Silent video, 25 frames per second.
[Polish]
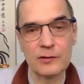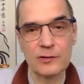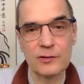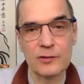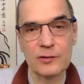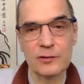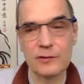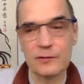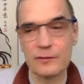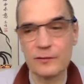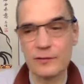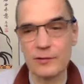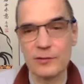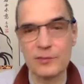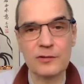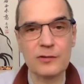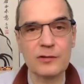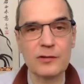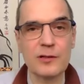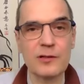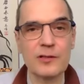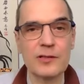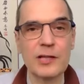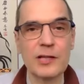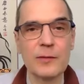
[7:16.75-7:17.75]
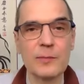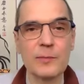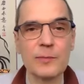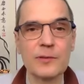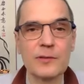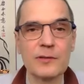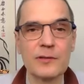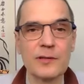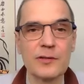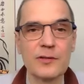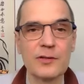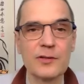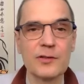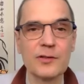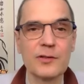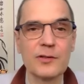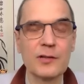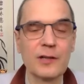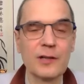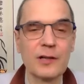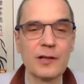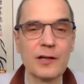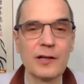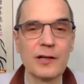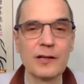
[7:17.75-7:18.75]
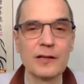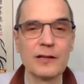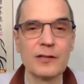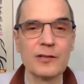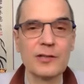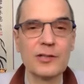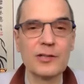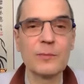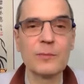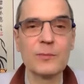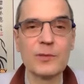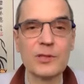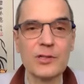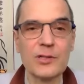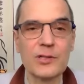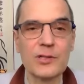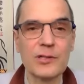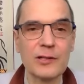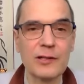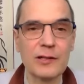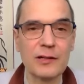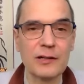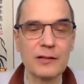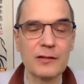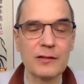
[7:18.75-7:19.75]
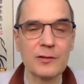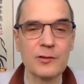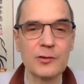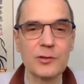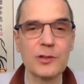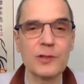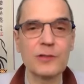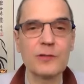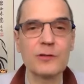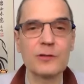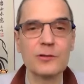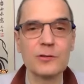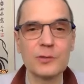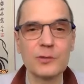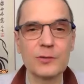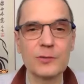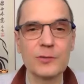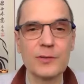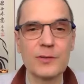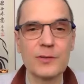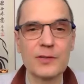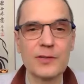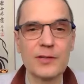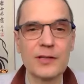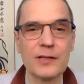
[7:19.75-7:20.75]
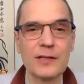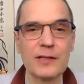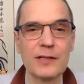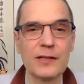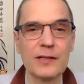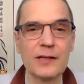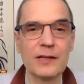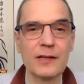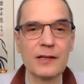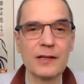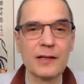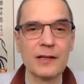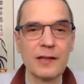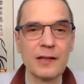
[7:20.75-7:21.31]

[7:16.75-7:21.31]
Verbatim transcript: Czyli wiesz, to jest jakby nasz, nasza misja, osiągnąć oświecenie